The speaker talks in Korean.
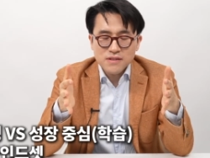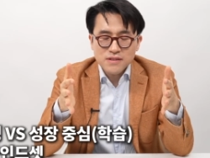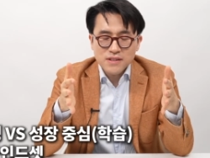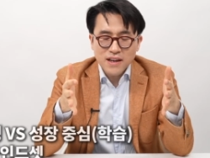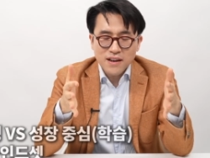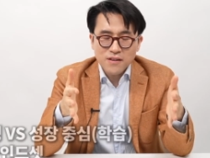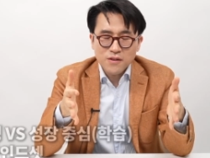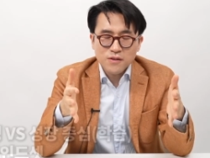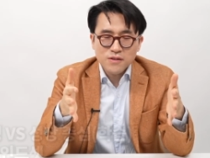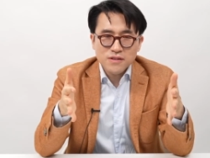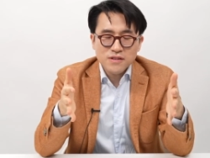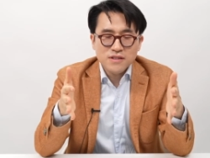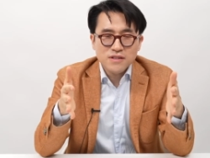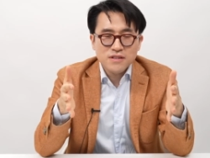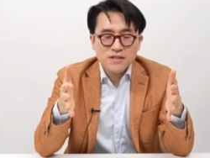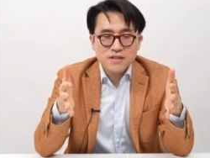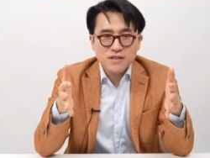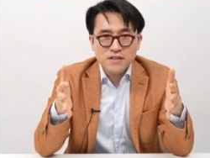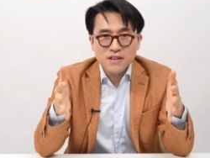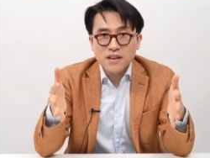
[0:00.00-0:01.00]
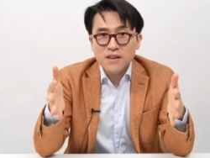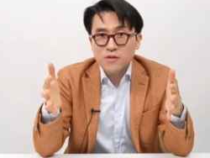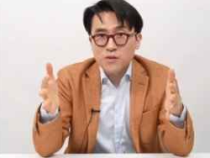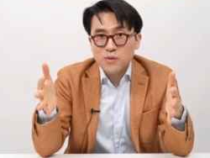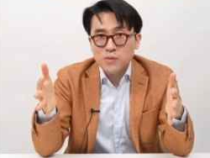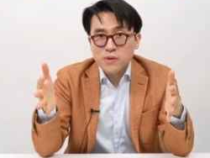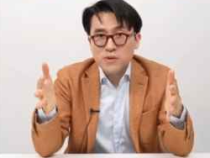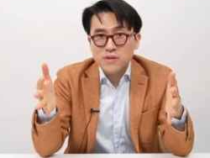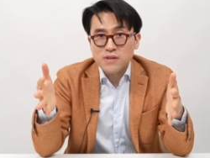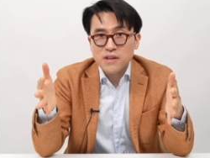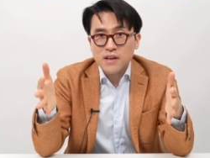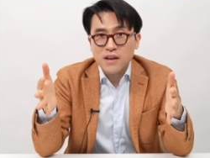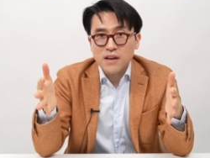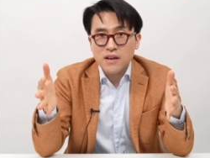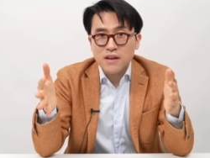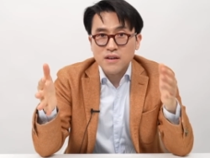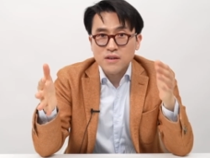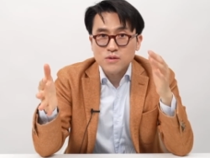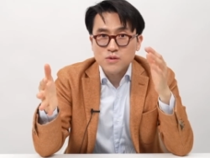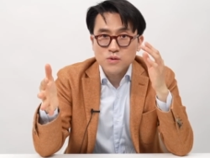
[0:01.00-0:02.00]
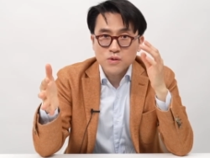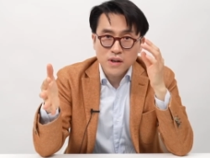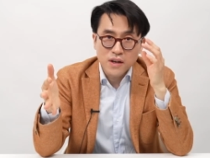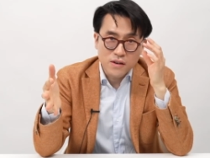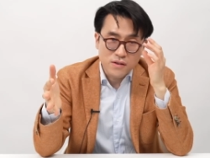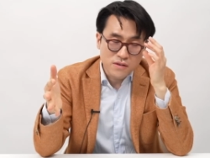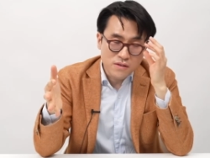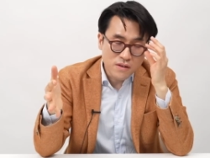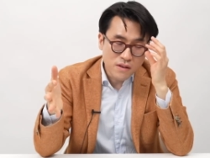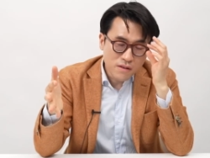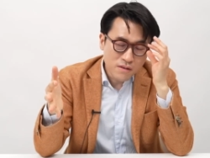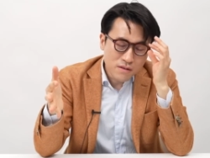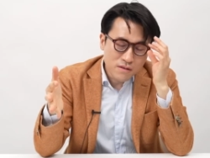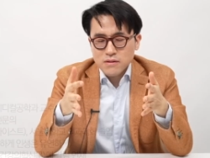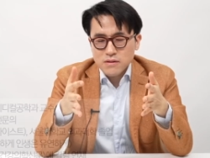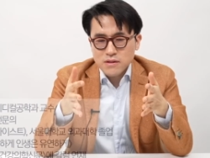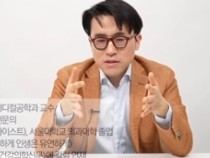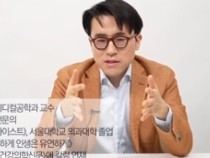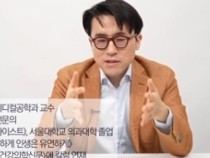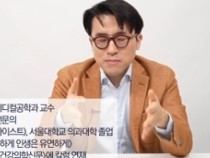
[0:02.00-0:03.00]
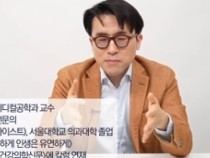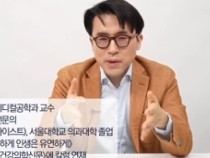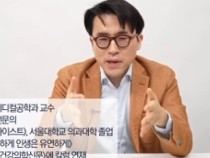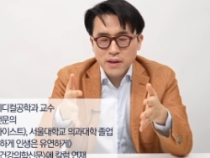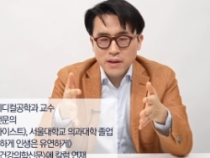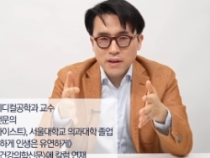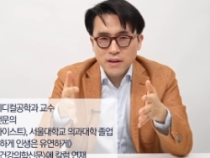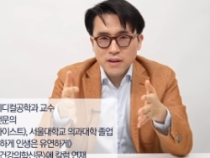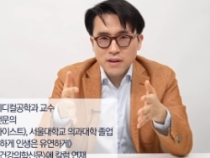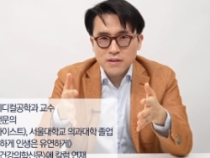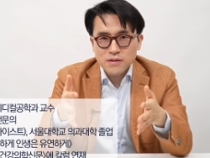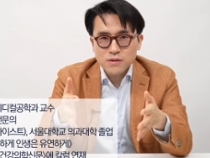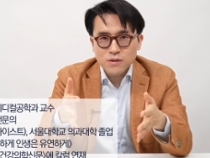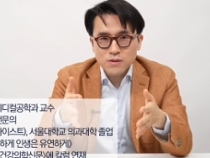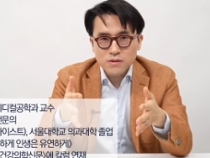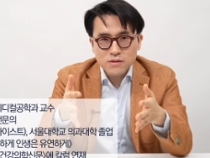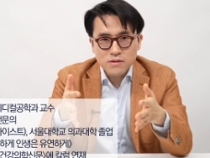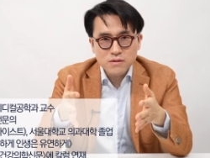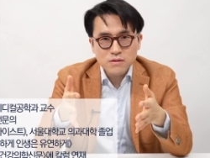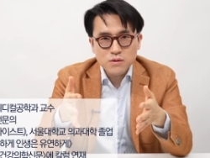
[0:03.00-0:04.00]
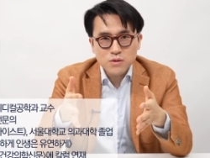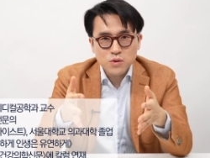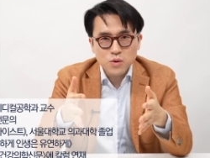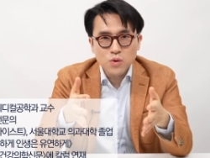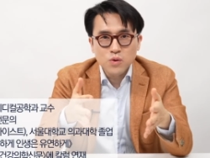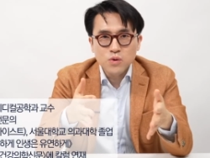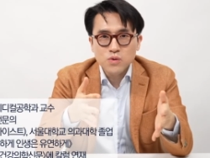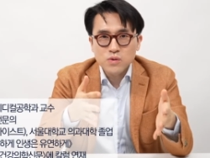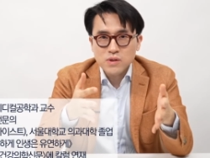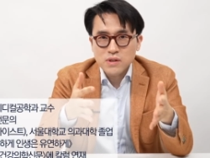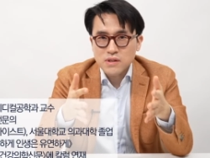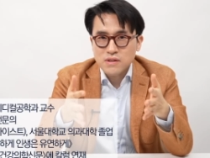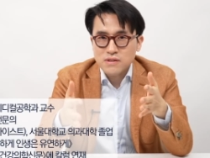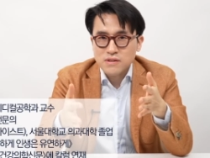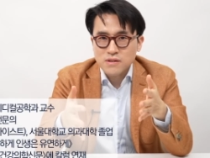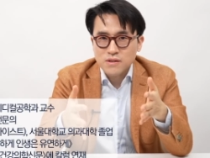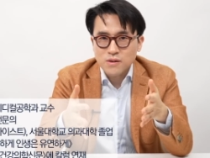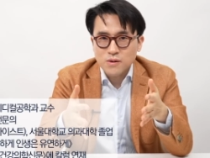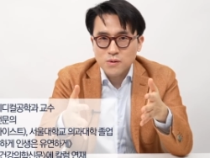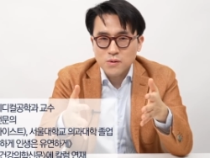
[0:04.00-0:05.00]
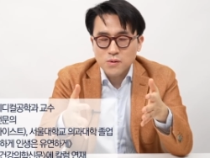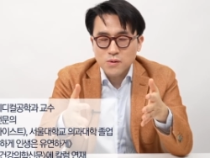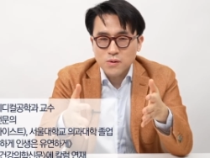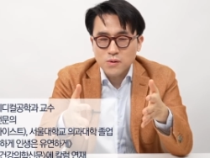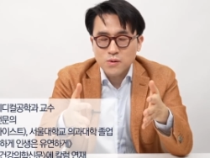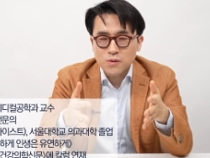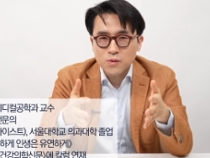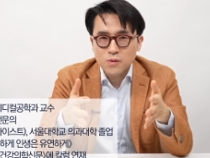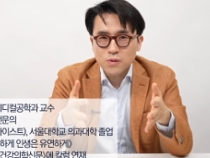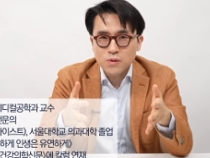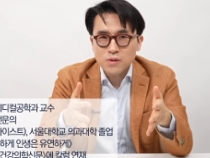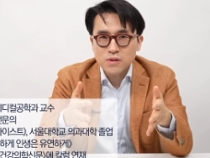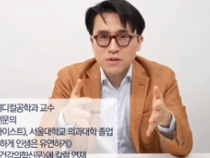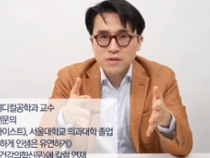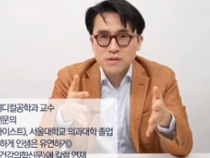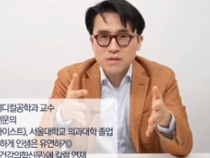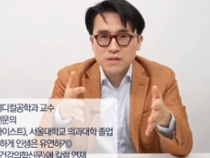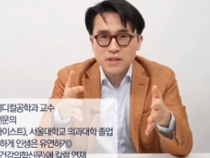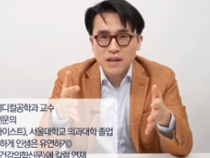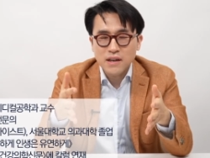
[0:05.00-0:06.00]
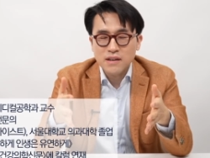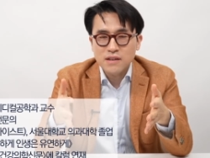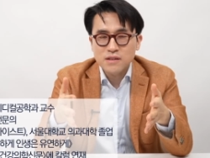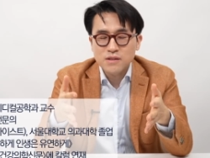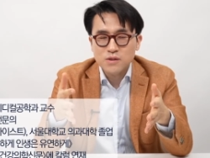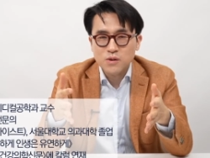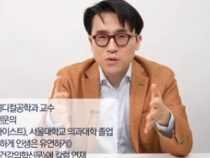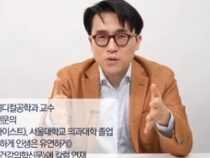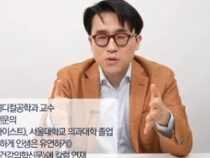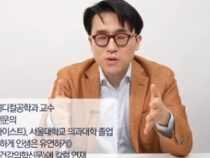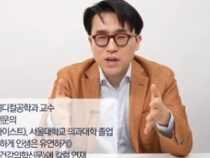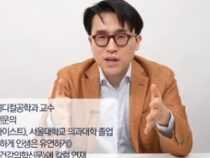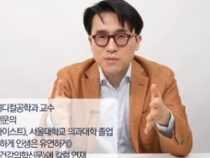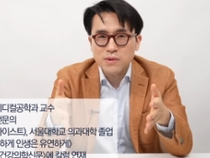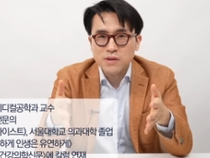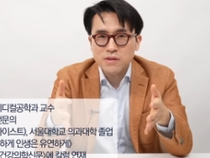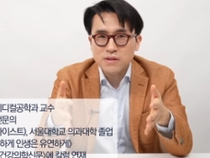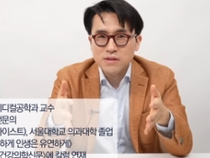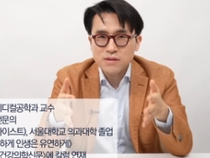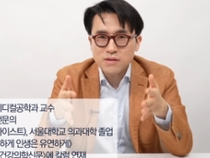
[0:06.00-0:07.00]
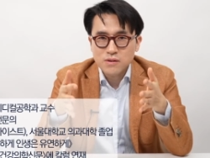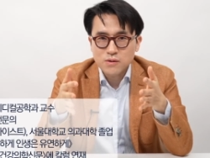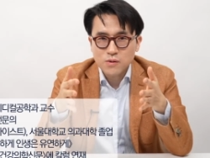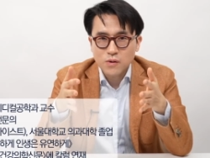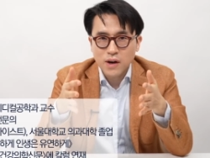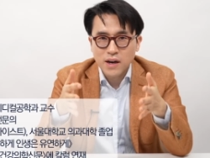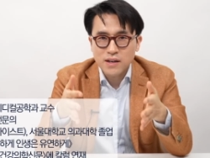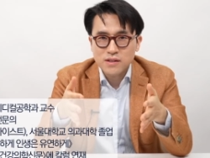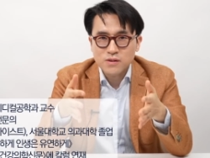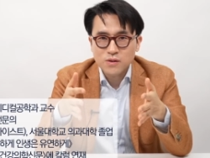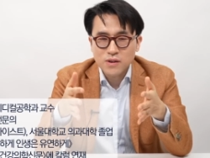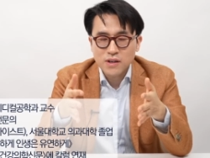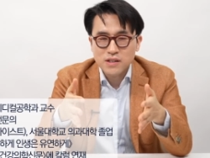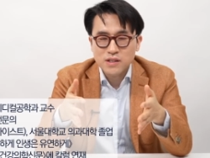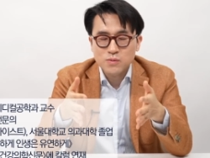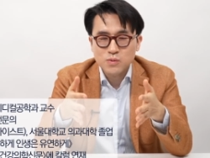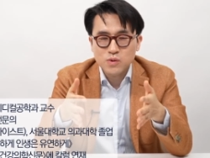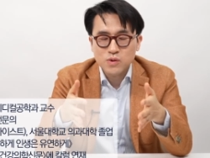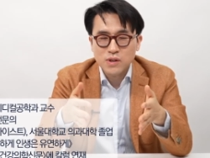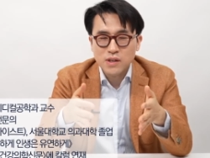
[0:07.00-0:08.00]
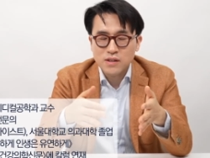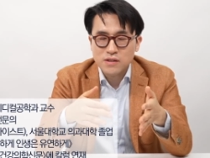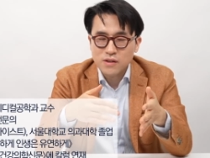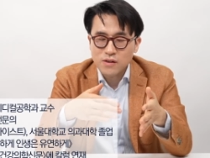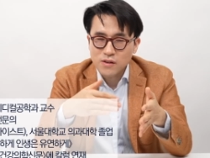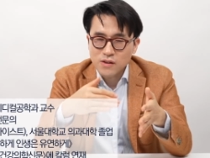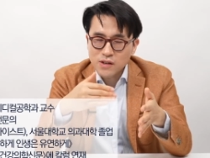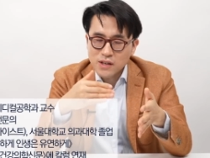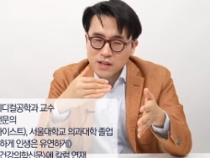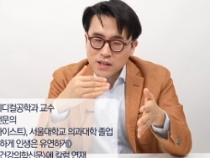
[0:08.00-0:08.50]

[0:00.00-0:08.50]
사건을 그대로 보는 게 중요하거든요. 실패에서는 교훈이 있을 거고, 그거를 잘 적용하면은 과정에 집중해서